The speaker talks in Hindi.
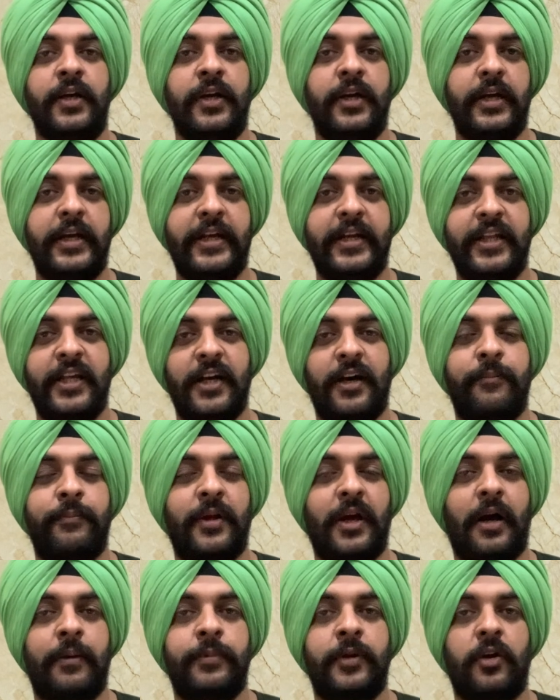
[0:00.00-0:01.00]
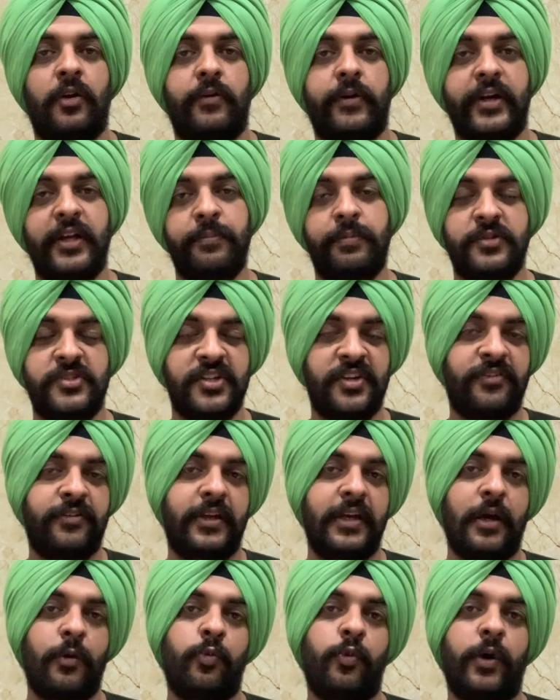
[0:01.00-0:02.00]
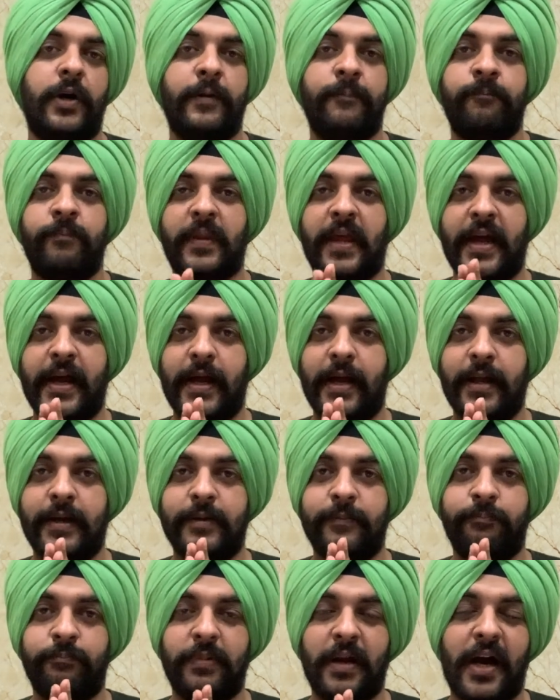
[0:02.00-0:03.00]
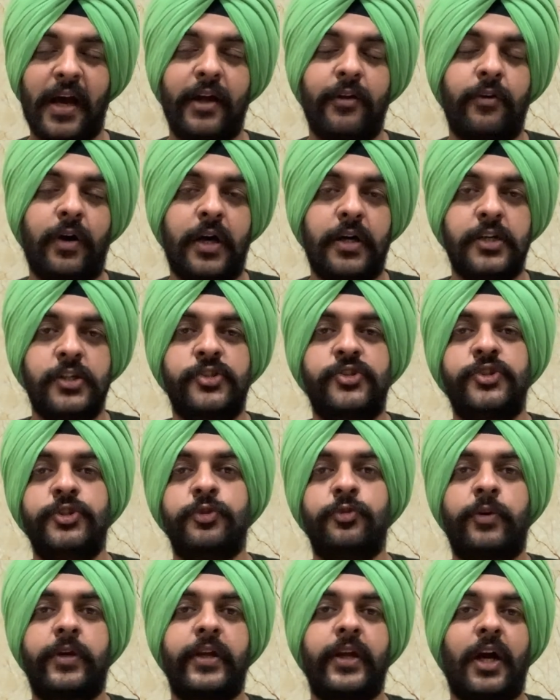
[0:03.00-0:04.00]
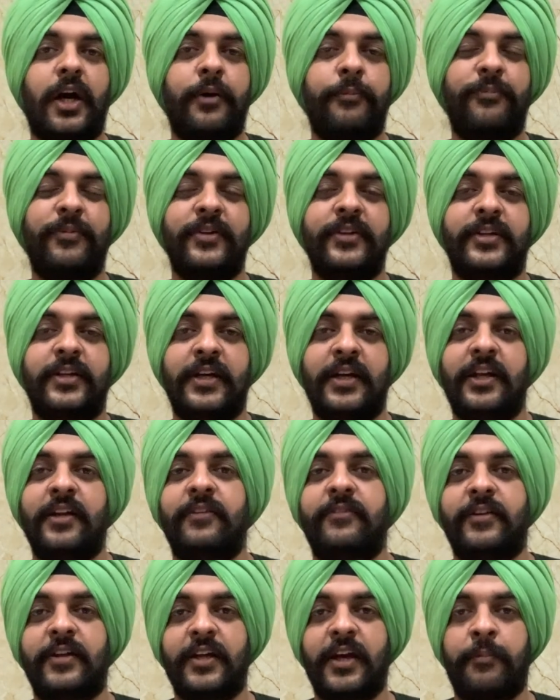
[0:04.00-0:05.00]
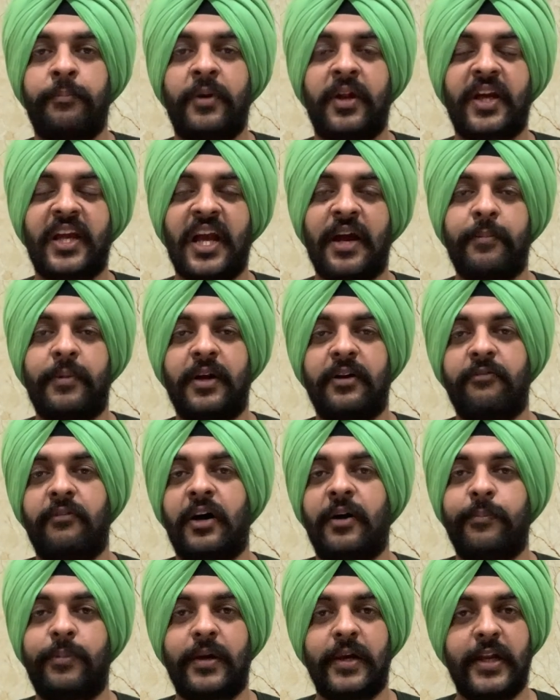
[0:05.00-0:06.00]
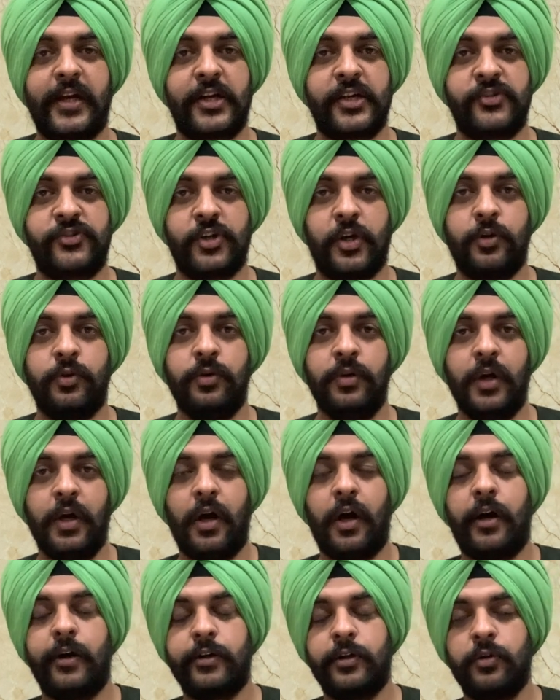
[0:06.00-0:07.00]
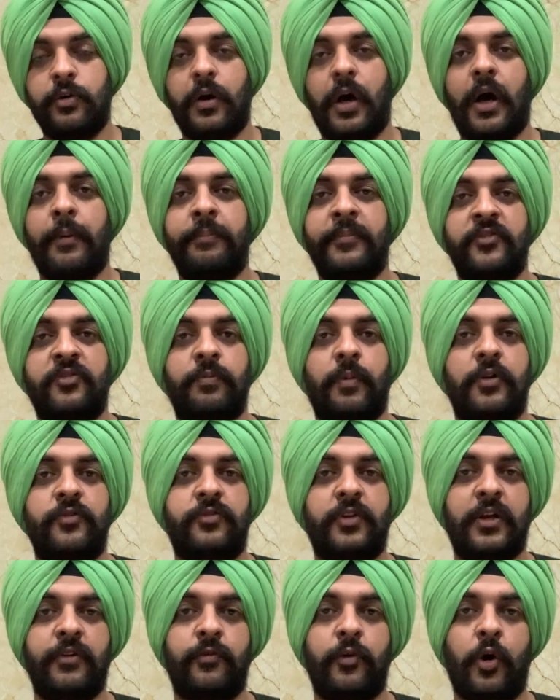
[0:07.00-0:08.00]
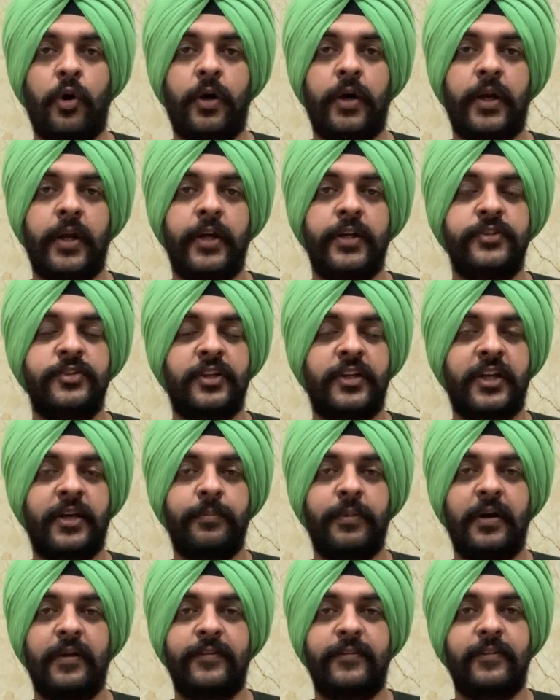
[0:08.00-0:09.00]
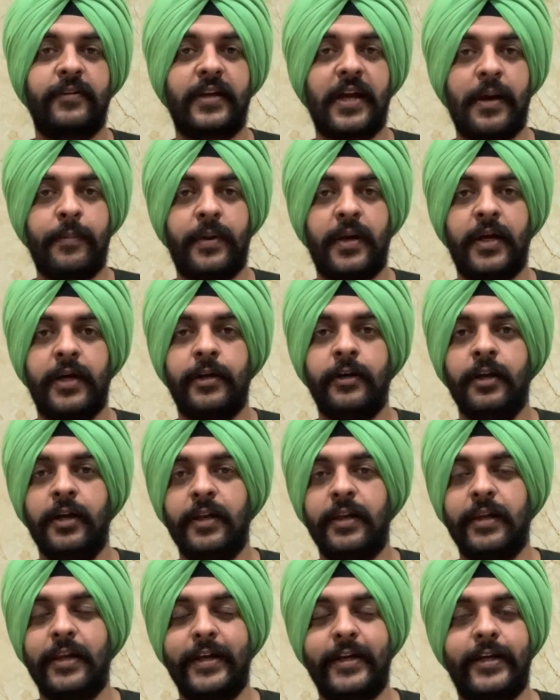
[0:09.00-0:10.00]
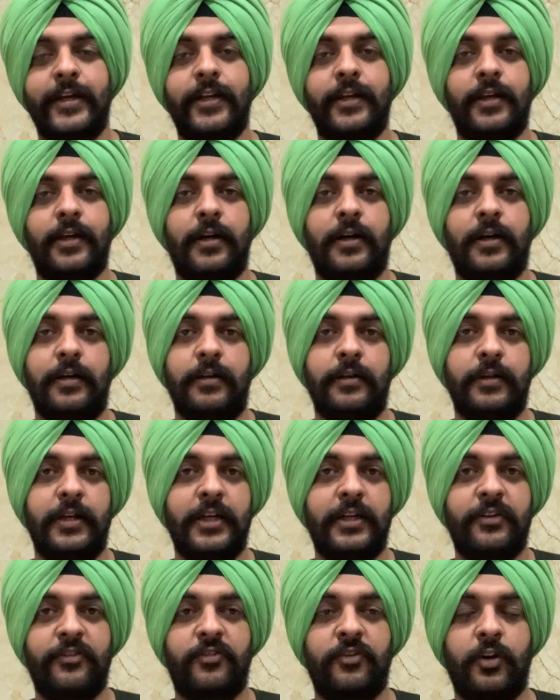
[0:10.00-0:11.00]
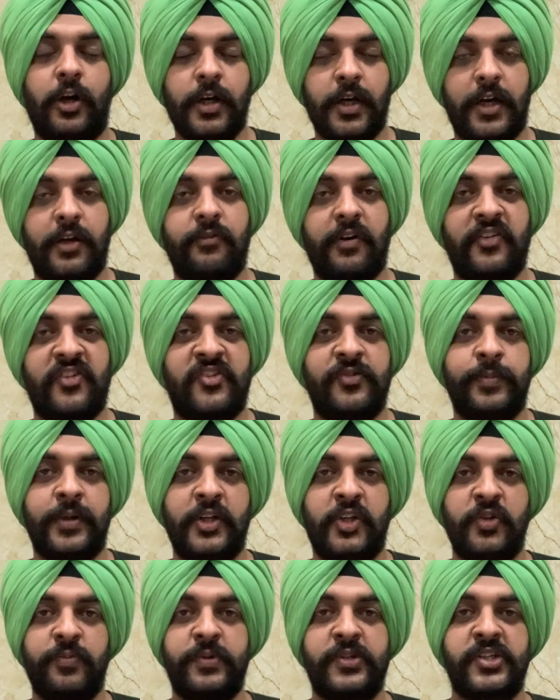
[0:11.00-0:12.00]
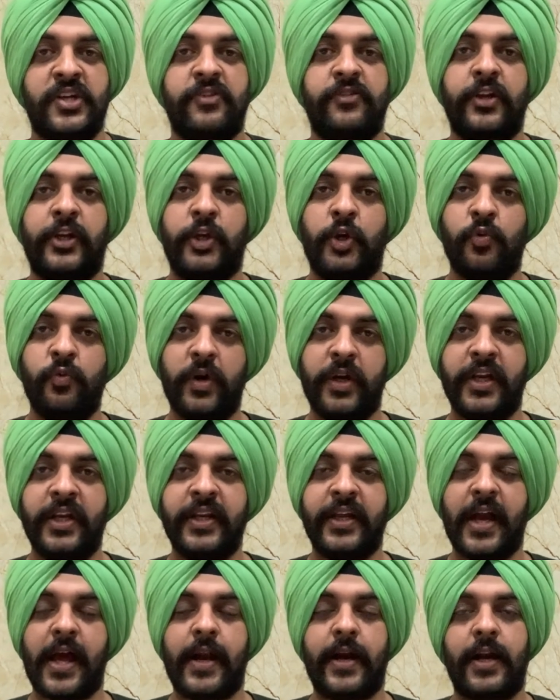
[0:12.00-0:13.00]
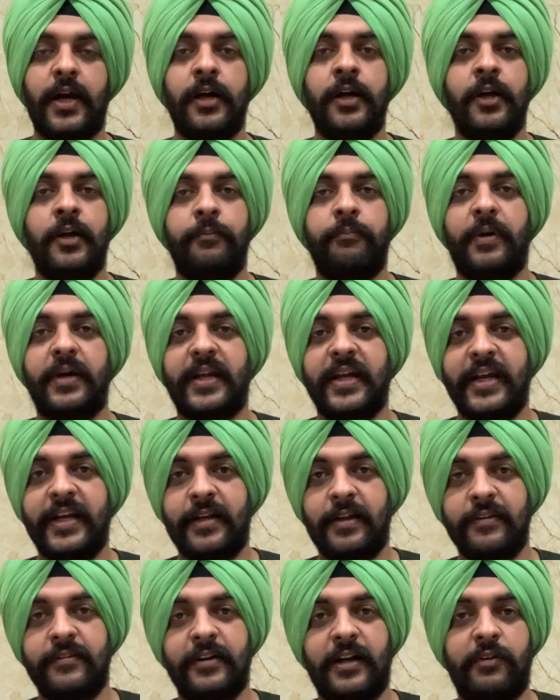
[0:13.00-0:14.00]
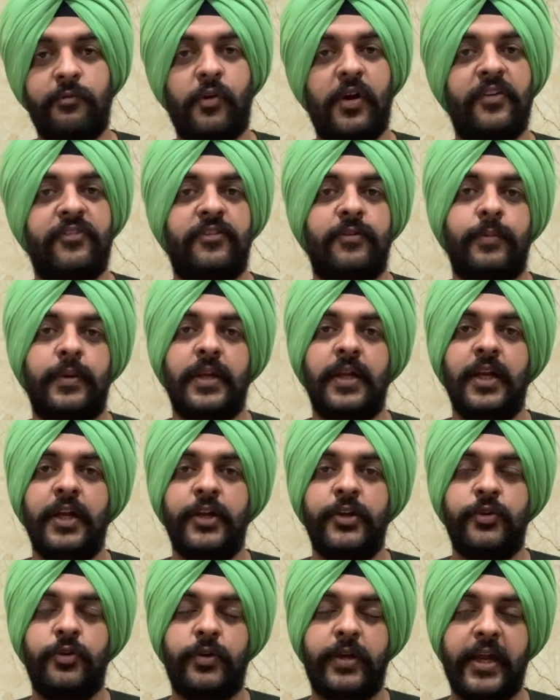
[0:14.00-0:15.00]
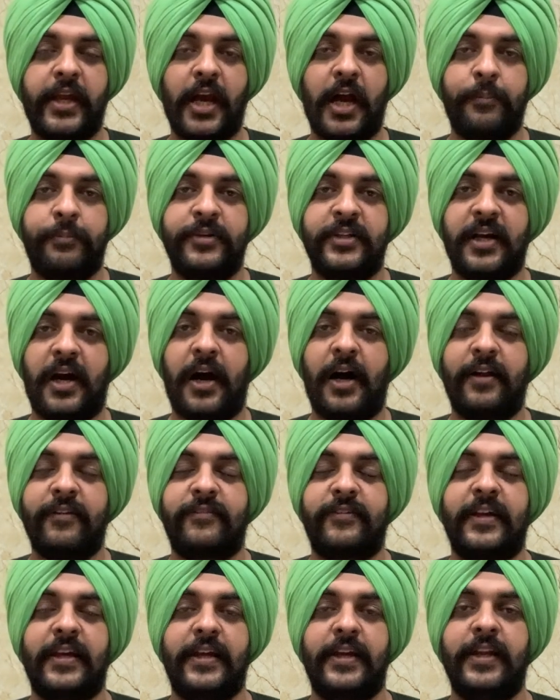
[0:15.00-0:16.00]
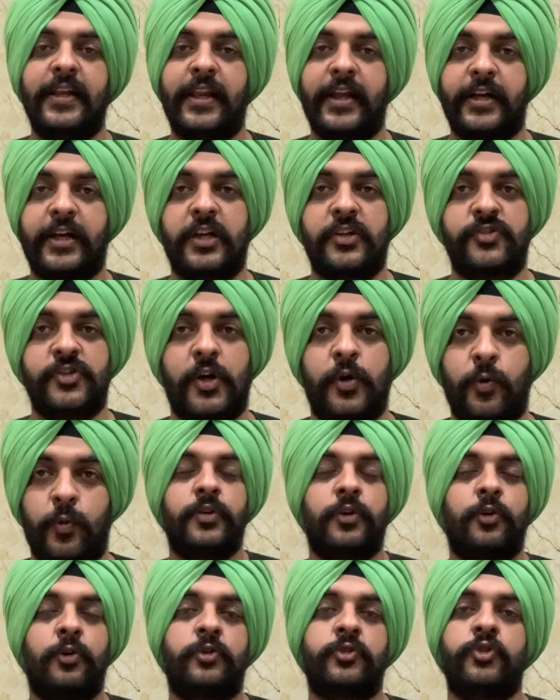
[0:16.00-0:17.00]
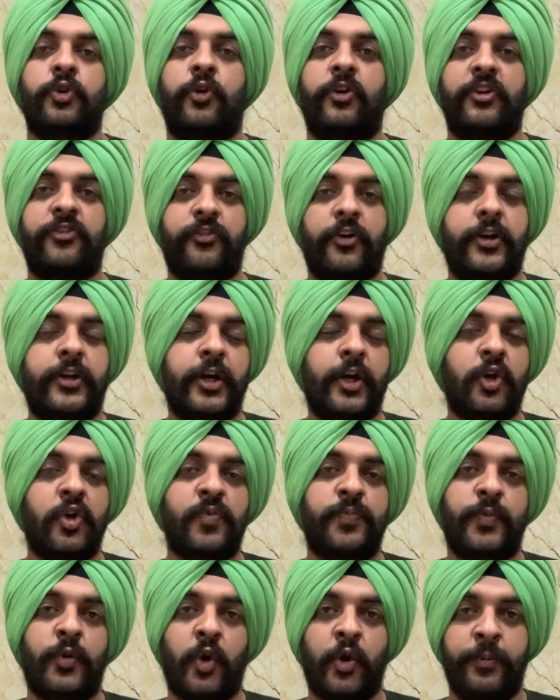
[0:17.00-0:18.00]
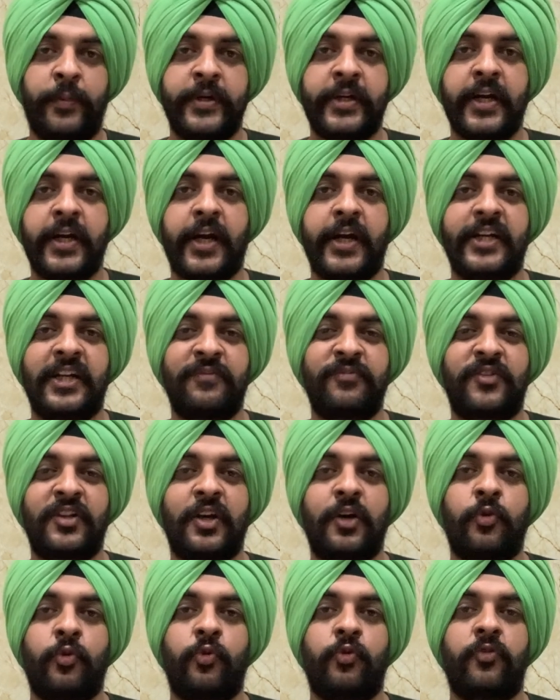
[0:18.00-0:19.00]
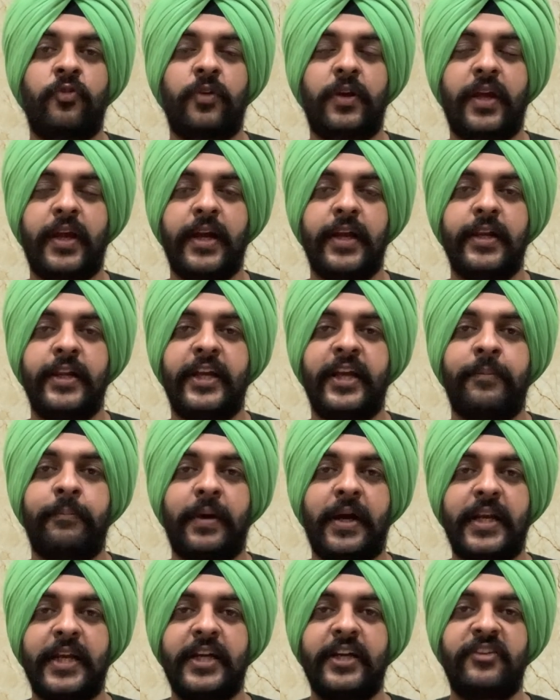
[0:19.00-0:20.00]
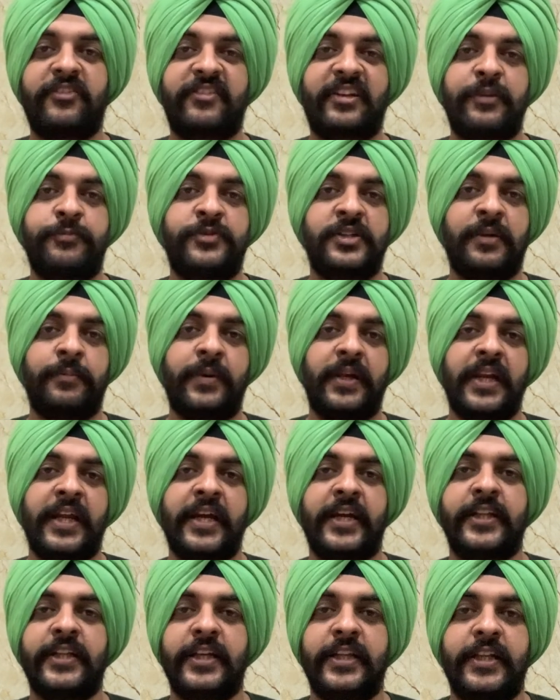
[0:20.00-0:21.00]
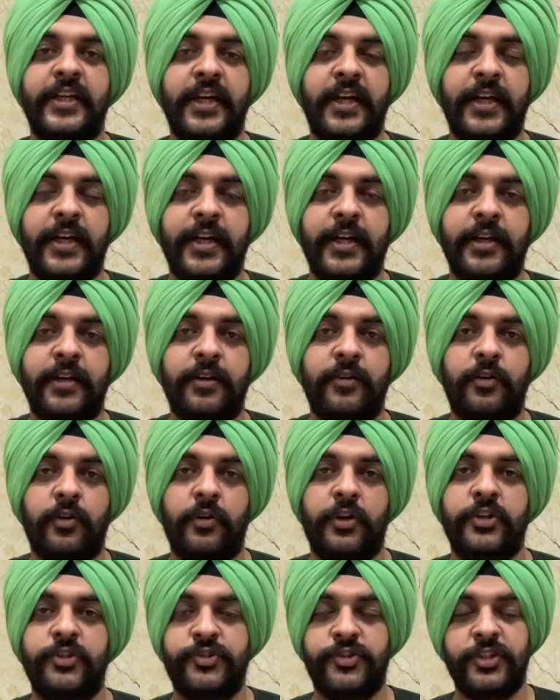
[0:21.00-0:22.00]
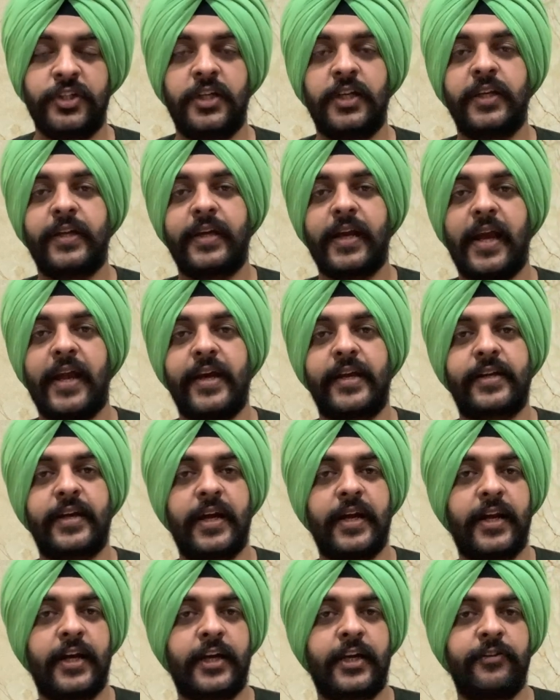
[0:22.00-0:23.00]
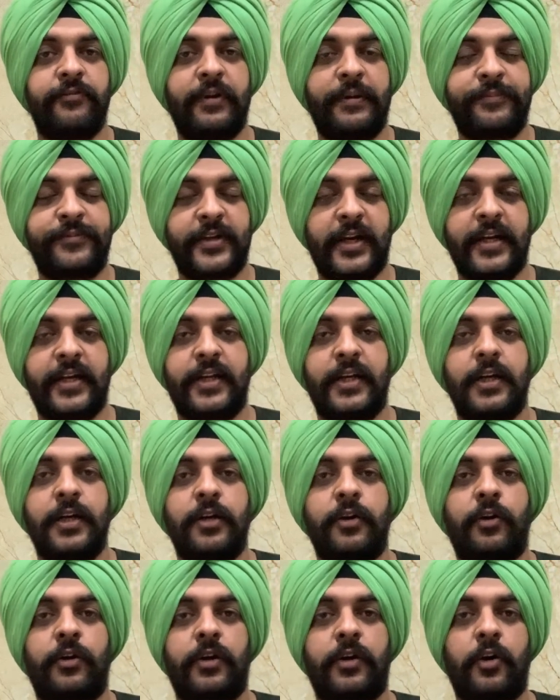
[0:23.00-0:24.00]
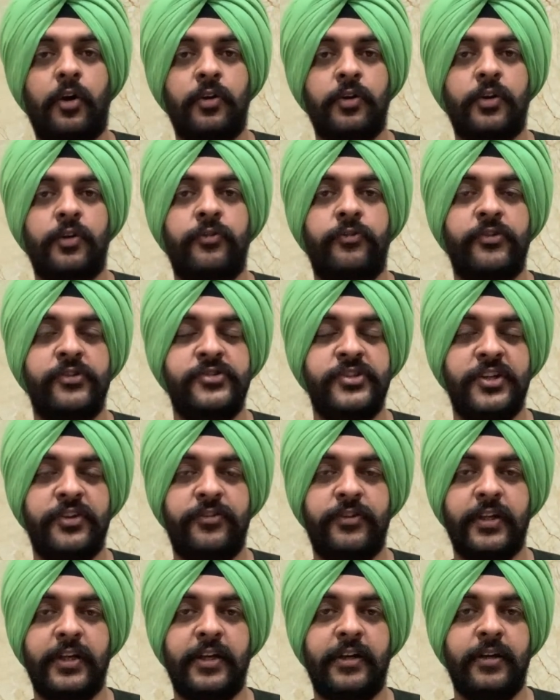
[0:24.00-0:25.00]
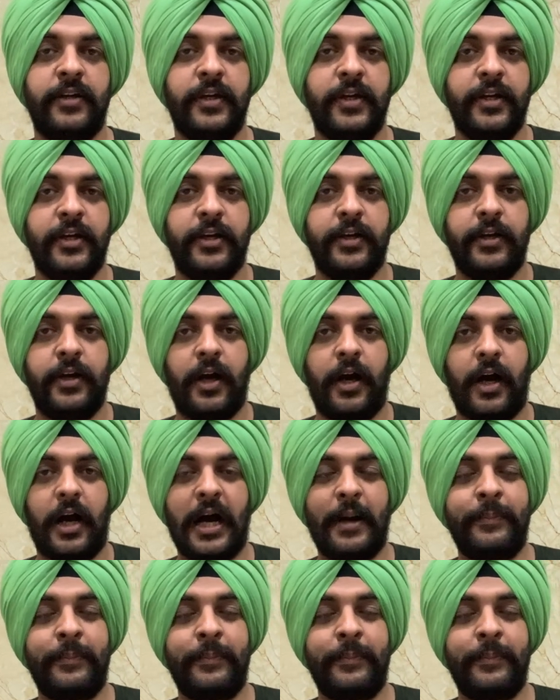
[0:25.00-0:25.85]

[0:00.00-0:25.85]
इंडिया में आपने ऑलरेडी परचेज किया हुआ है एंड आई अर्ज यू कि आप यहीं से अपना कैमरा वहाँ पर लेकर जाओ आई नो आप में से बहुत सारे ब्लॉगर हैं जिनके पास कैमरा है लेकिन इट इज़ नॉट एडवाइजेबल टू परचेज अ न्यू वन इन कैनेडा बट इट इज़ एडवाइजेबल कि आप यहाँ से ही लेकर जाओ और जो रिस्ट्रिक्टेड और प्रोहिबिटेड आइटम्स हैं उनके लिए मैंने डिस्क्रिप्शन में लिंक दे दिया है ओरिजिनल एयर कैनेडा की वेबसाइट का और कौन कौन सी चीज़ें आप